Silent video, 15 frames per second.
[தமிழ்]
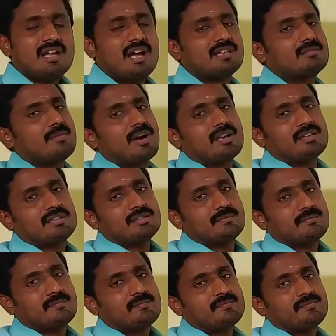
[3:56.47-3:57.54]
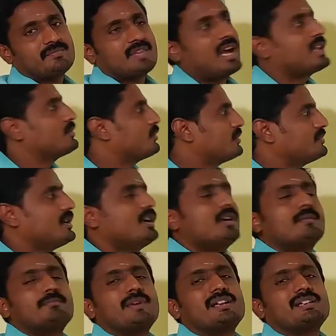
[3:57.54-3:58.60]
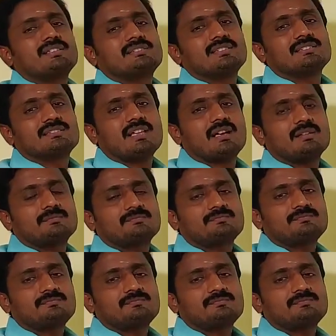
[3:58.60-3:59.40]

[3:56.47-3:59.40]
அது மாறுது அதுவும் மைட்டாசிஸ் தான்